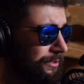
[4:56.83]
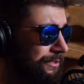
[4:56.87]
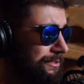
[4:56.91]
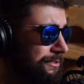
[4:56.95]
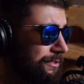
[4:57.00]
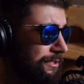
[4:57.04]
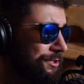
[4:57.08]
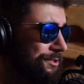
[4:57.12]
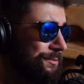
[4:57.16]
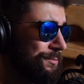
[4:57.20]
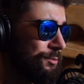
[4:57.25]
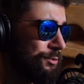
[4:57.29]

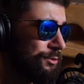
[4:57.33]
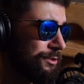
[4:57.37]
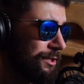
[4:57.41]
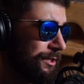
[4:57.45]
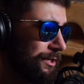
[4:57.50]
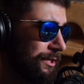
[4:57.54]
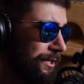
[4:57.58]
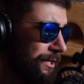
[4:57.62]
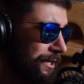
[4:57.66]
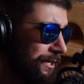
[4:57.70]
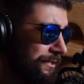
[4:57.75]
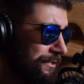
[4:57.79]
Если даже музыка
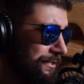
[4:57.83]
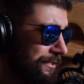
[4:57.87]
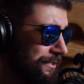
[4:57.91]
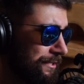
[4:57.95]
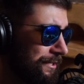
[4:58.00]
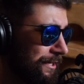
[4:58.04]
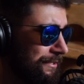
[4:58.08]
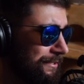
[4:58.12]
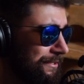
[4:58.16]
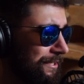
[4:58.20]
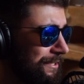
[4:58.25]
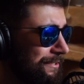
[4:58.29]
какая-то
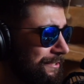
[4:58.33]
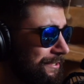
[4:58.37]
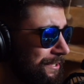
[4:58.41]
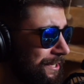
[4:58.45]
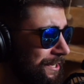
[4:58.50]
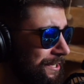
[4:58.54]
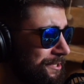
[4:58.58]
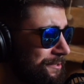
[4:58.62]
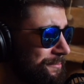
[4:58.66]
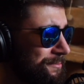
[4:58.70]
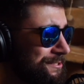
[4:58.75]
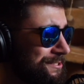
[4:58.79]
играет, она
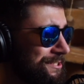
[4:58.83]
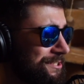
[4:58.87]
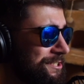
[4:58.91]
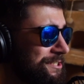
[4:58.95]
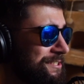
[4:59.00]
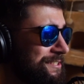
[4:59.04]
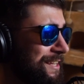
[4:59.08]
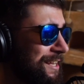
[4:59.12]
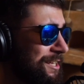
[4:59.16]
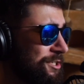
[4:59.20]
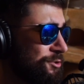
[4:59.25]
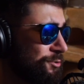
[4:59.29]
такая, типа, знаете,
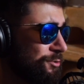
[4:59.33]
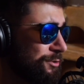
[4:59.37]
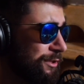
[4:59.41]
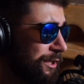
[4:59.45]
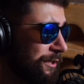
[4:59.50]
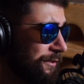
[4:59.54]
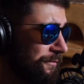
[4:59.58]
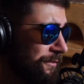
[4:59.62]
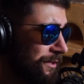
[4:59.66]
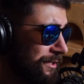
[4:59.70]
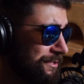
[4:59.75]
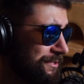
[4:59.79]

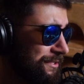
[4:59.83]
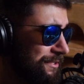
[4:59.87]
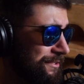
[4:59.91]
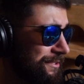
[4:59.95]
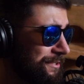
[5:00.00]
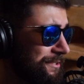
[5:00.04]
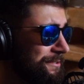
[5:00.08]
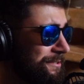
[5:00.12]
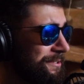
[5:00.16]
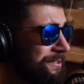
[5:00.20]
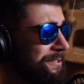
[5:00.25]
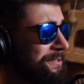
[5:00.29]
искаженная версия
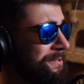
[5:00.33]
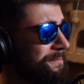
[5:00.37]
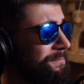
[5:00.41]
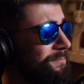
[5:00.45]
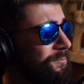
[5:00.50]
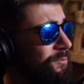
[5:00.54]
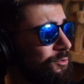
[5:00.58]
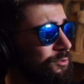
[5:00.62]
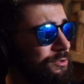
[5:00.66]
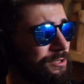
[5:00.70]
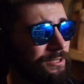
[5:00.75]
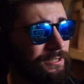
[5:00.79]
этой
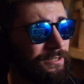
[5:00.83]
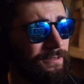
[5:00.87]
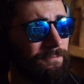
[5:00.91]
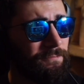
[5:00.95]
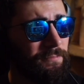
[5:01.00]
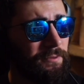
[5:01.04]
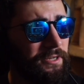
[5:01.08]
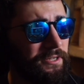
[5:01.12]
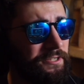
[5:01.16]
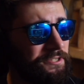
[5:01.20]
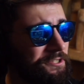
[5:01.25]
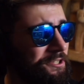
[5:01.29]
музыки, там,
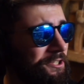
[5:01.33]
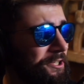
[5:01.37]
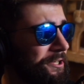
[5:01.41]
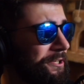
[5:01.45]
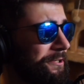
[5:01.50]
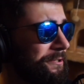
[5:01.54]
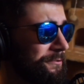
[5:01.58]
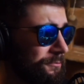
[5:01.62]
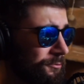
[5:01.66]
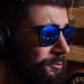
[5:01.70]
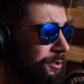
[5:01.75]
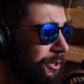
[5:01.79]
песни.
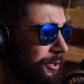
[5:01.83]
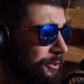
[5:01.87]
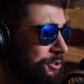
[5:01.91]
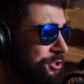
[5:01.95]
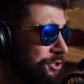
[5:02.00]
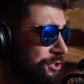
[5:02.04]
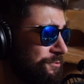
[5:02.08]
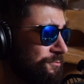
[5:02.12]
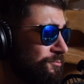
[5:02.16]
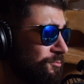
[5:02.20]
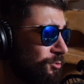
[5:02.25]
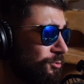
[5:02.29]
И, ну,
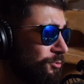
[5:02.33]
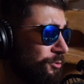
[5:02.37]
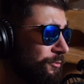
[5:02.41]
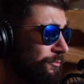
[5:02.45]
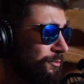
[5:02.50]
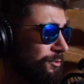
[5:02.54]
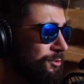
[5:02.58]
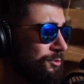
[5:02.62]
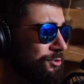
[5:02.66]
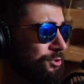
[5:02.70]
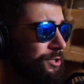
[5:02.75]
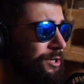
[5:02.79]
короче, звук у
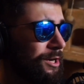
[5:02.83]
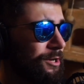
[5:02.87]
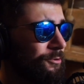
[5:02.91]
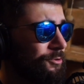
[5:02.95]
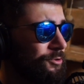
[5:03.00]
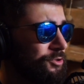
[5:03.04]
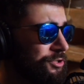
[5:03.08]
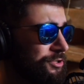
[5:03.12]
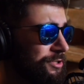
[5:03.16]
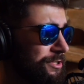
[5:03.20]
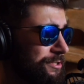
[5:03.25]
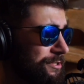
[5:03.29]
него тоже
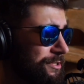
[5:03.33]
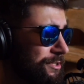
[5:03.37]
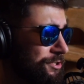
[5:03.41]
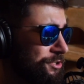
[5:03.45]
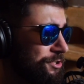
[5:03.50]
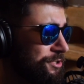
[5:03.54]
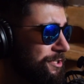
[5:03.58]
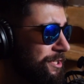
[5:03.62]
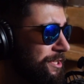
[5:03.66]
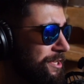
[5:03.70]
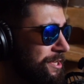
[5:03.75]
хороший достаточно.